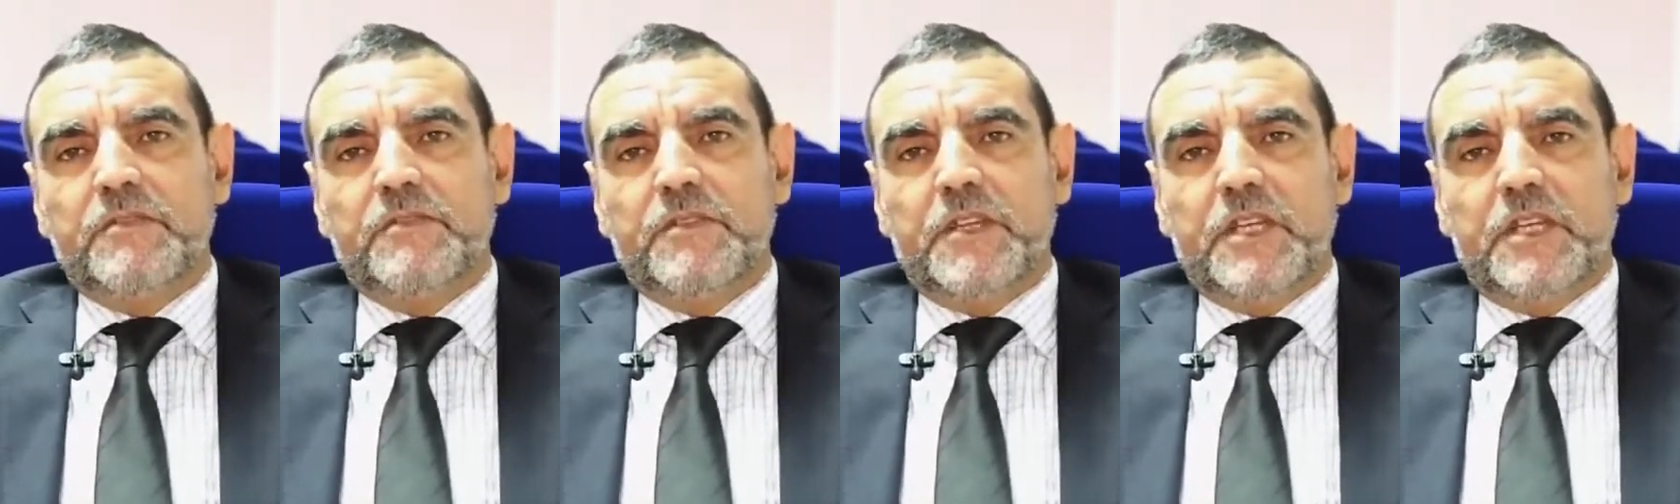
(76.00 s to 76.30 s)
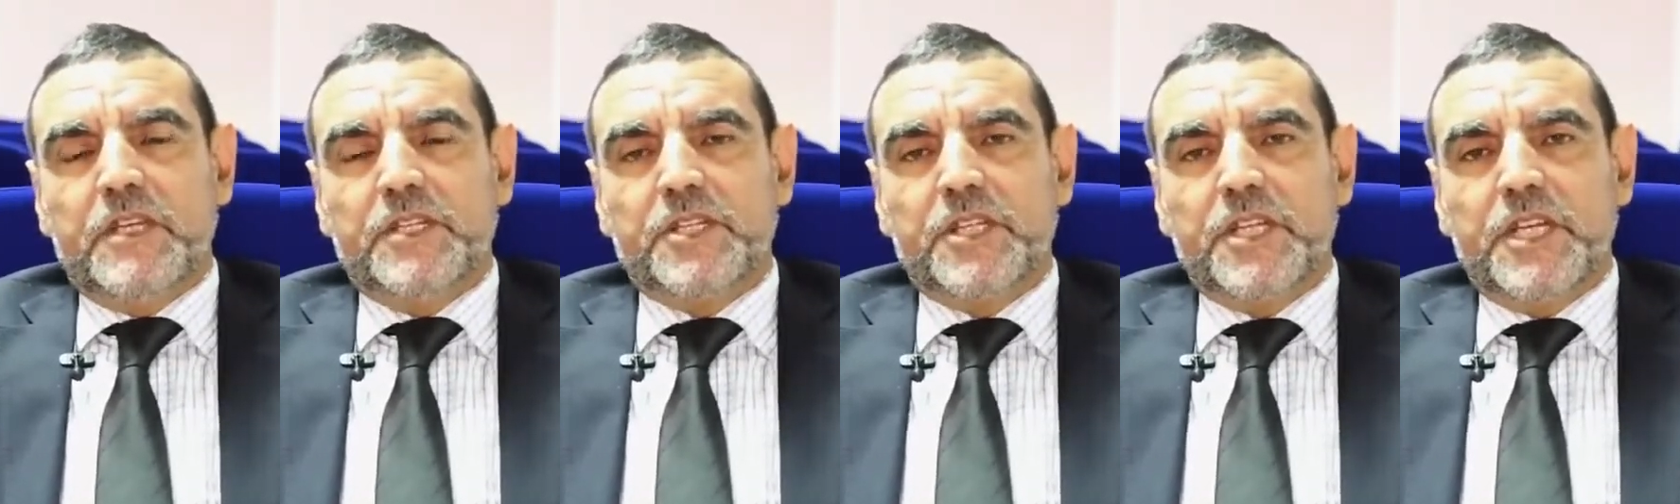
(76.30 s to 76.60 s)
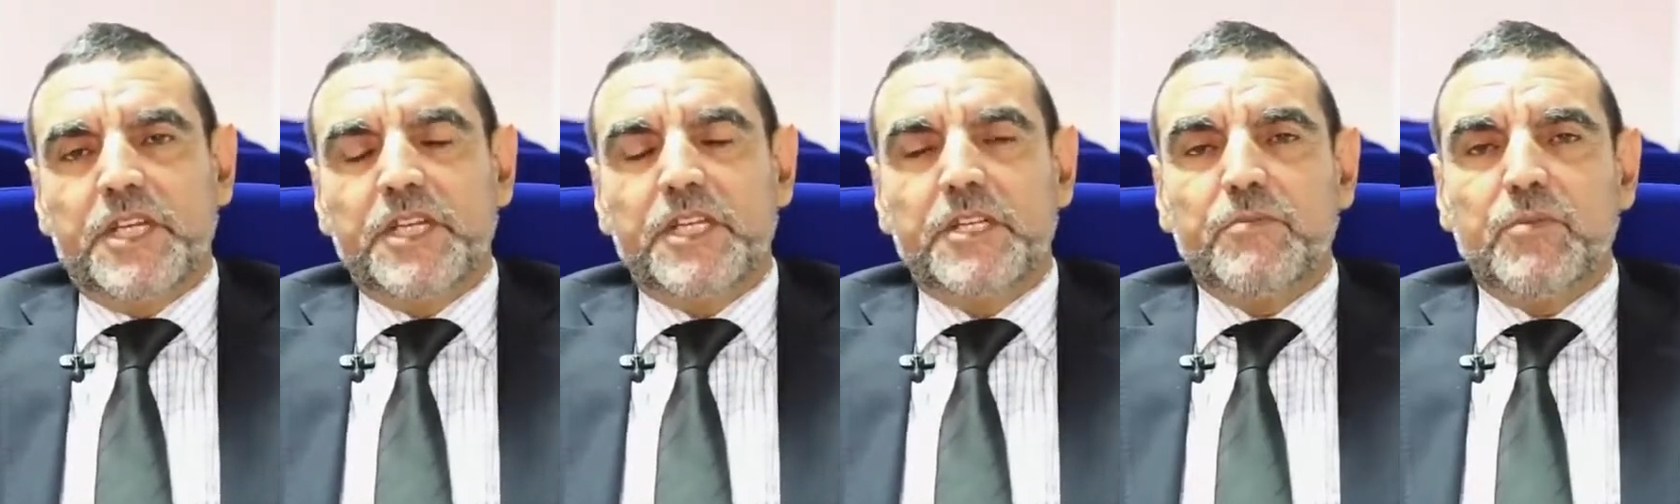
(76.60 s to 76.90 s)

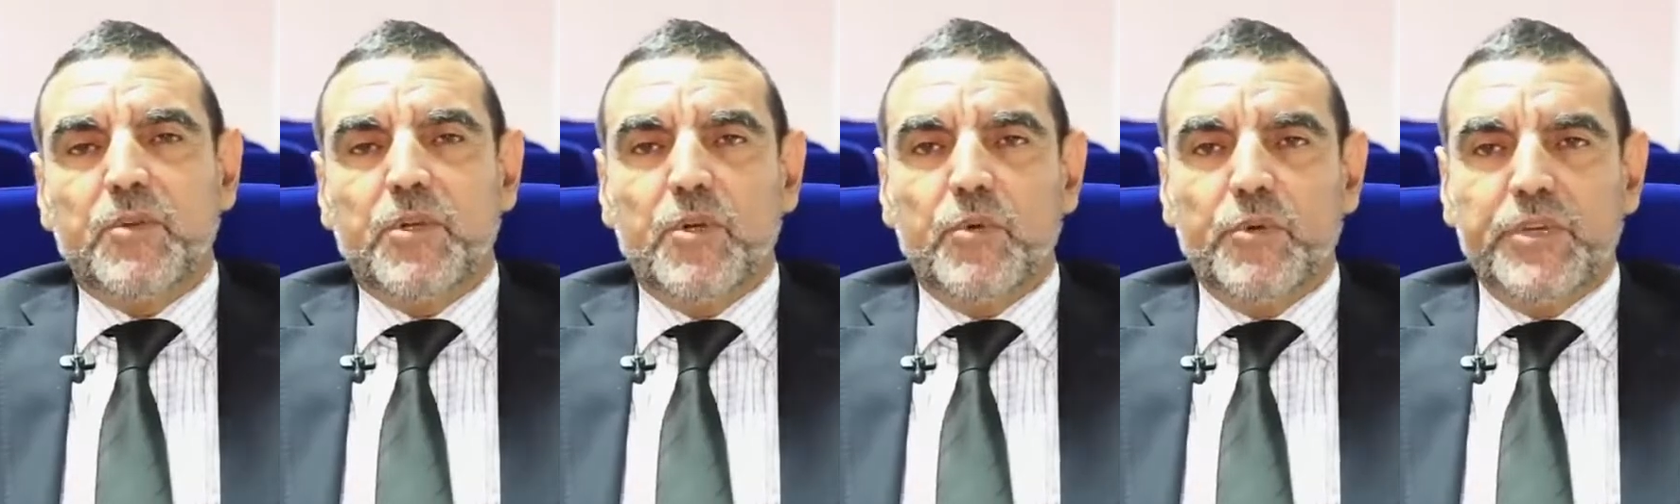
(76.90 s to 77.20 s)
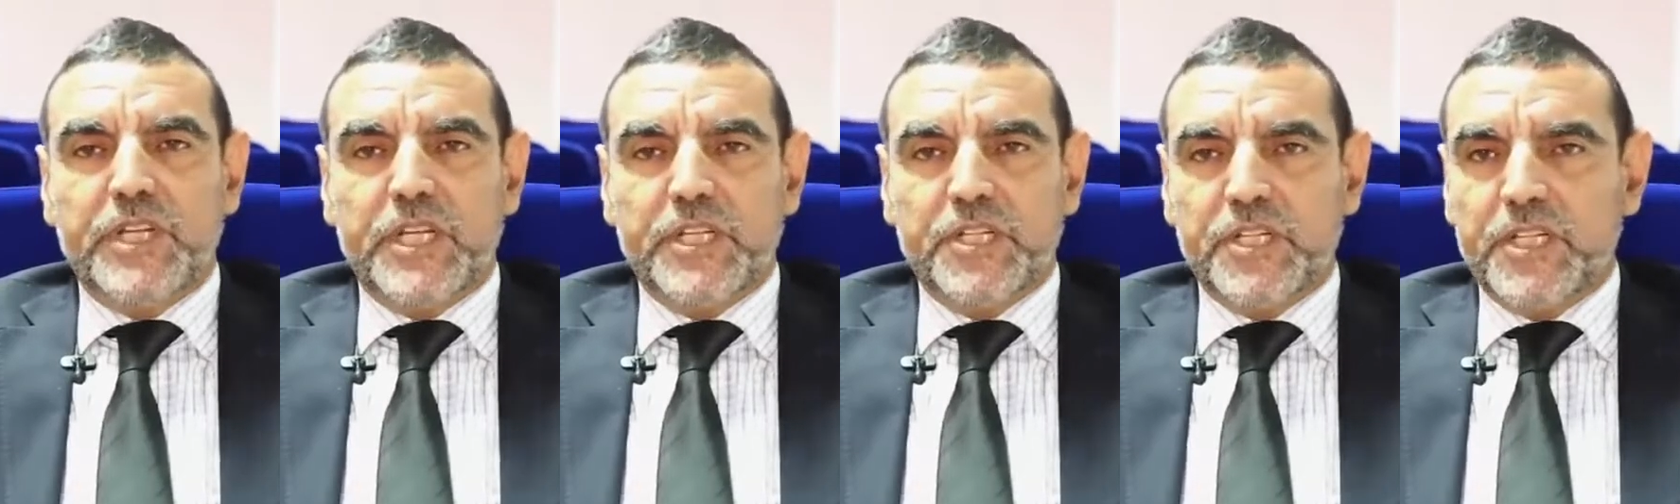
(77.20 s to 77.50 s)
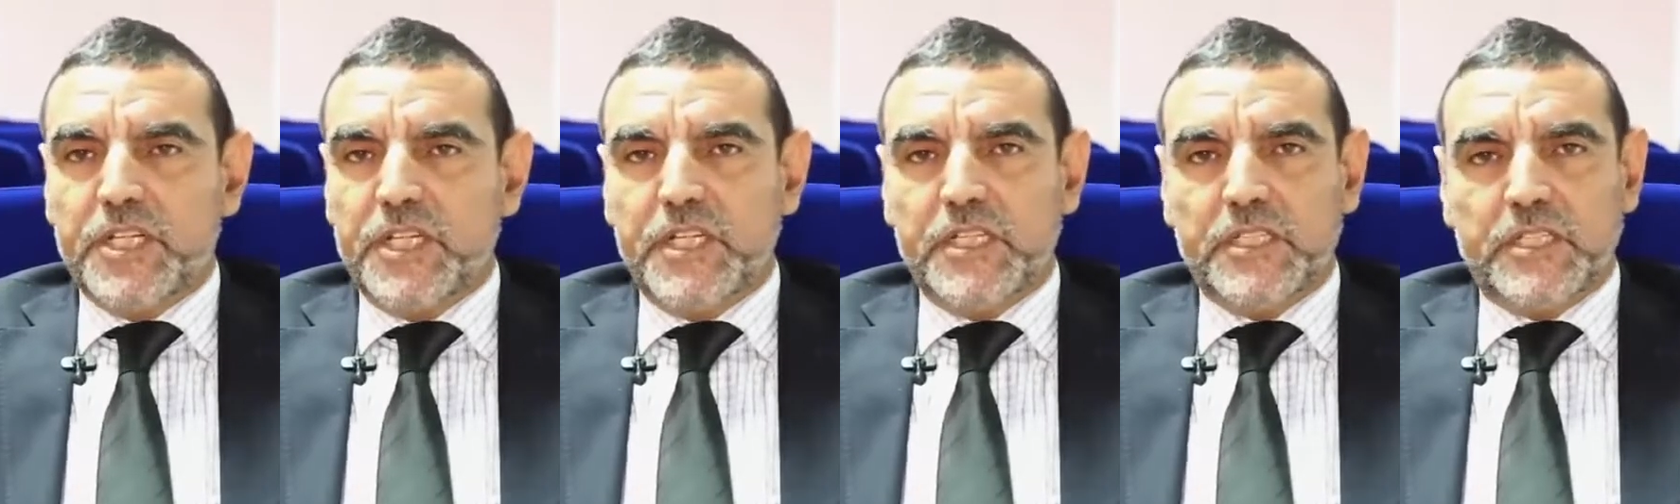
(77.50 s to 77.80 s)
فالشعير مكونات
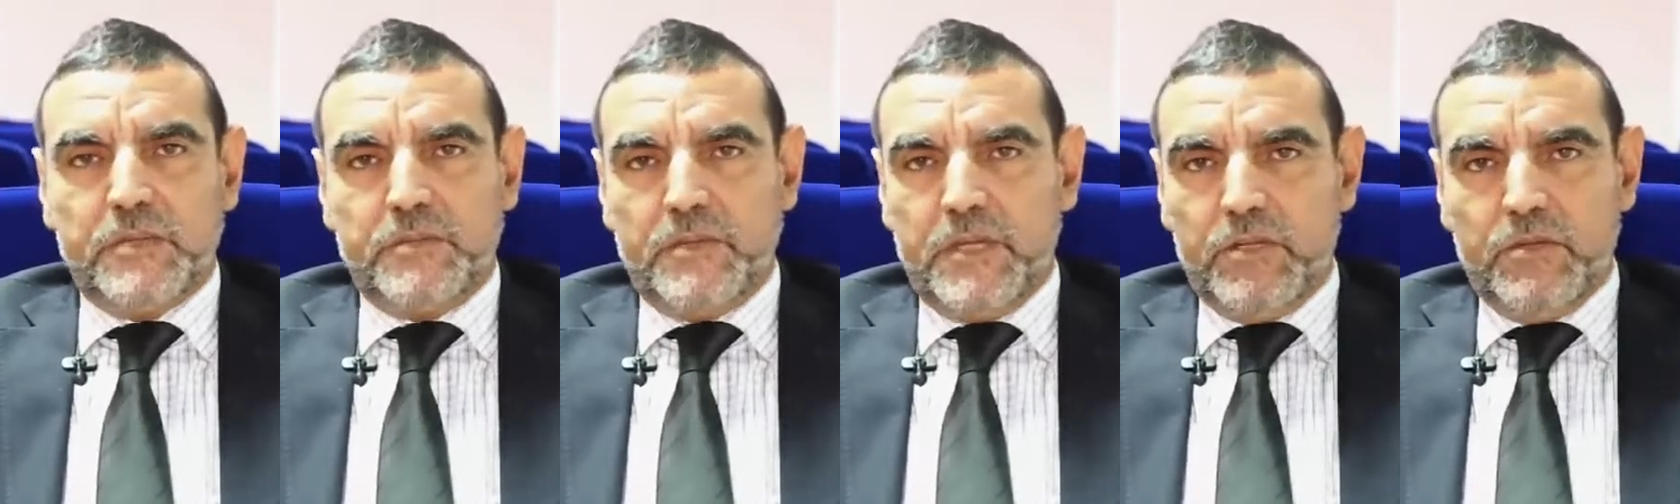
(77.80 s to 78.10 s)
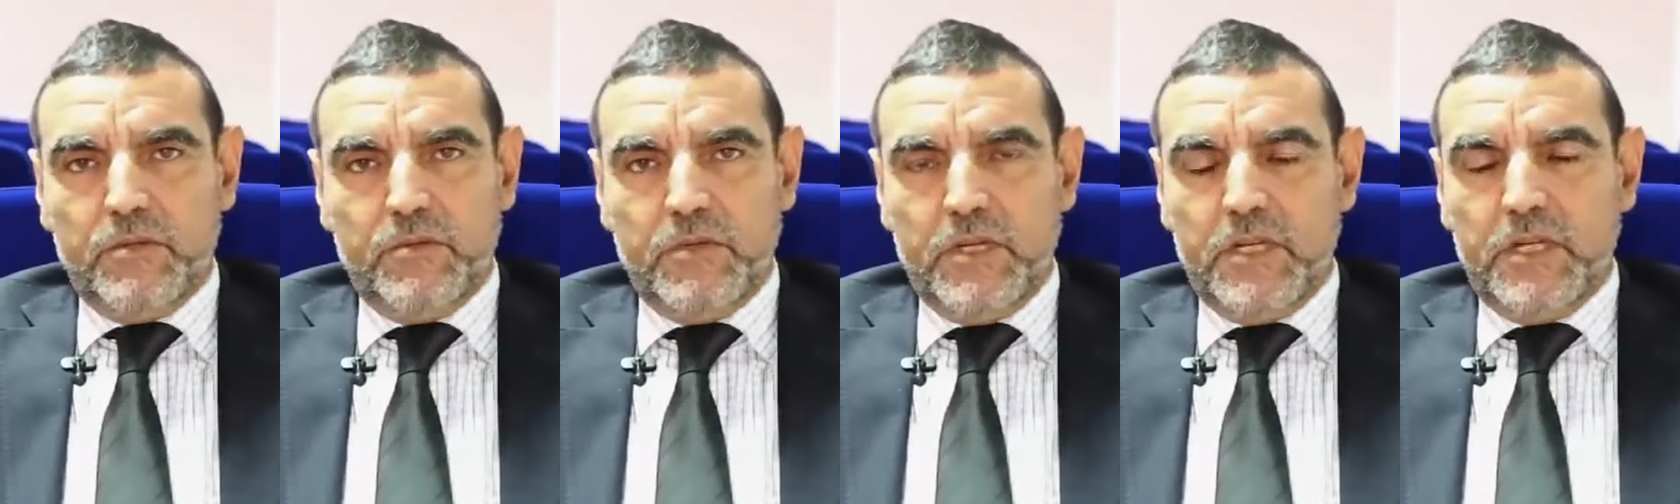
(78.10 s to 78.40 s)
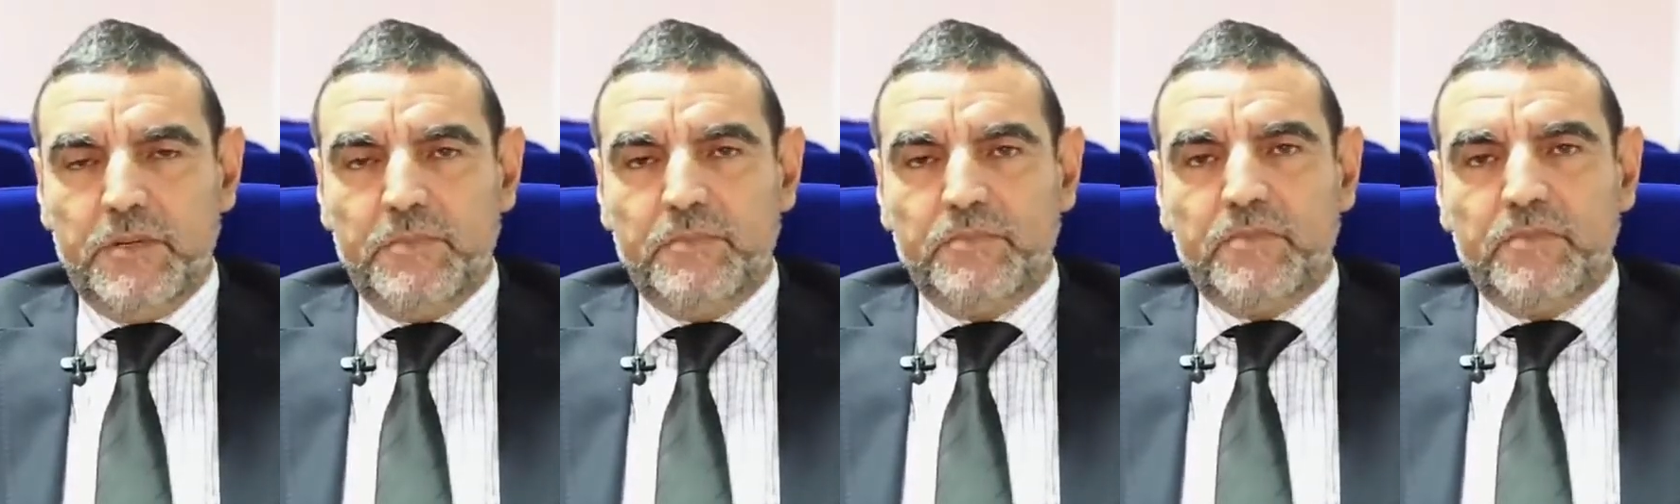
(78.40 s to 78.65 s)
الشعير طبعا هو